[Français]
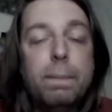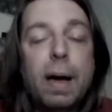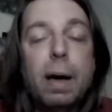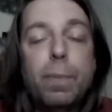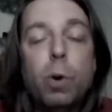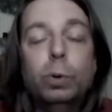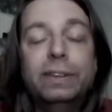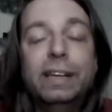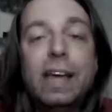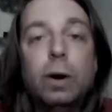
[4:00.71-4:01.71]
par rapport au
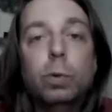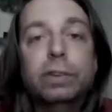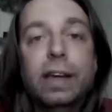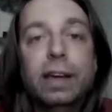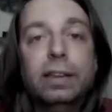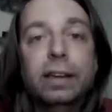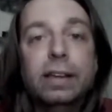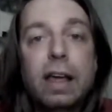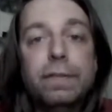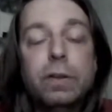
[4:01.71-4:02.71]
triacontaèdre,
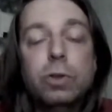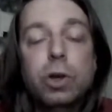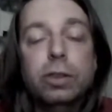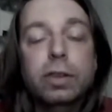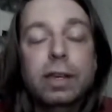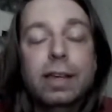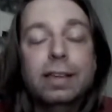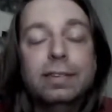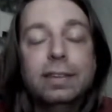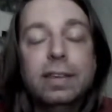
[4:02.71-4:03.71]
il y avait une note.
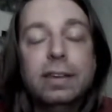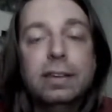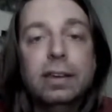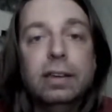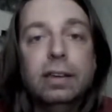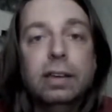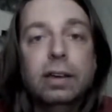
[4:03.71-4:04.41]
C'était écrit